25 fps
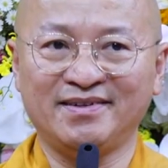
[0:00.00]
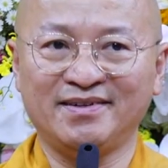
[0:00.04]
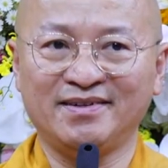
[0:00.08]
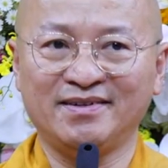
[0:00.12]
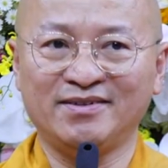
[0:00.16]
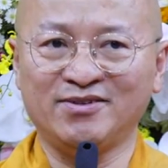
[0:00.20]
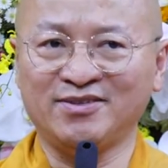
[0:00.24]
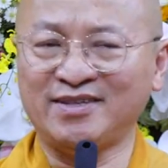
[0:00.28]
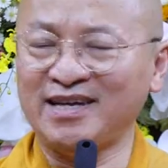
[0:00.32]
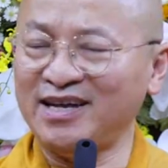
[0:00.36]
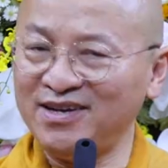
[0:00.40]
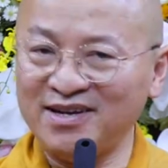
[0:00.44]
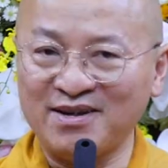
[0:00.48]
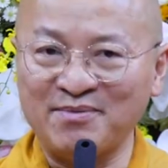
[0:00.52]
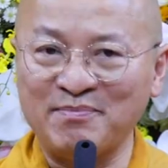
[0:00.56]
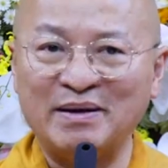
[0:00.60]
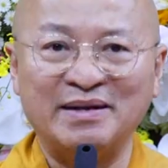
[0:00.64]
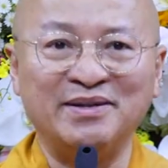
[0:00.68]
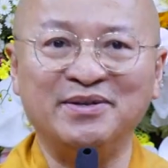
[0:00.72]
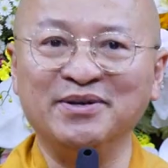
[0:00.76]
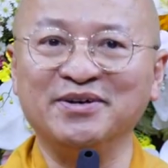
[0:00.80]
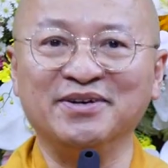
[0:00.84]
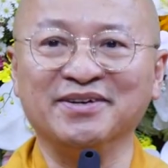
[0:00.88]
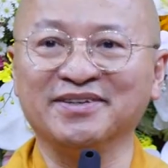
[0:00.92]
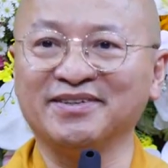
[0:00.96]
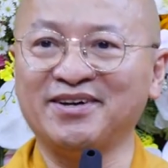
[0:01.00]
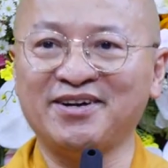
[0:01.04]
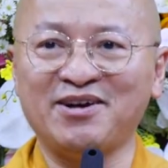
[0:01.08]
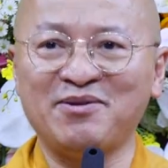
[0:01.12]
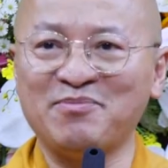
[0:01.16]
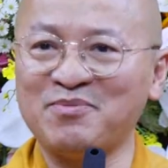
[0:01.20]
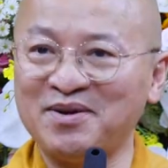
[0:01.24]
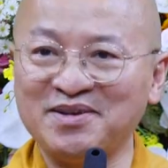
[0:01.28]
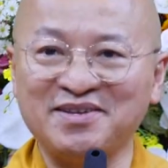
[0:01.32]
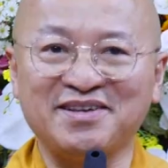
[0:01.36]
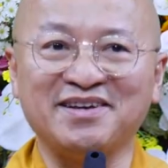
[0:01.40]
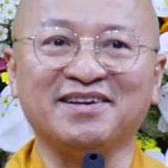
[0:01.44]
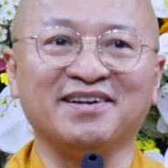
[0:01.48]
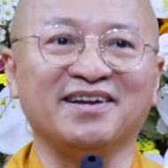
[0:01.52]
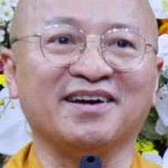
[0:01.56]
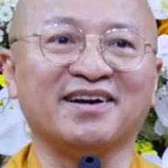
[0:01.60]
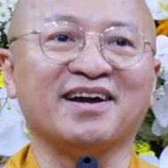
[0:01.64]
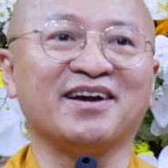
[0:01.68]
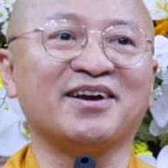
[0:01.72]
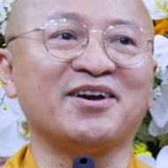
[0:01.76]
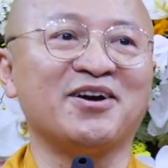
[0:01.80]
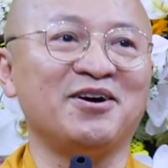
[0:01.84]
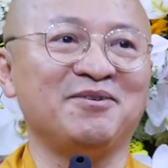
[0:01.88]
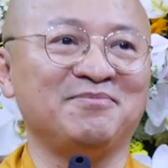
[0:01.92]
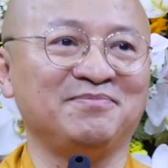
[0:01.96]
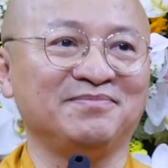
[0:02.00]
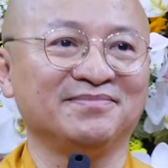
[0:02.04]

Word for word: Tôi thấy là bình thường thôi, không có gì là ghê gớm.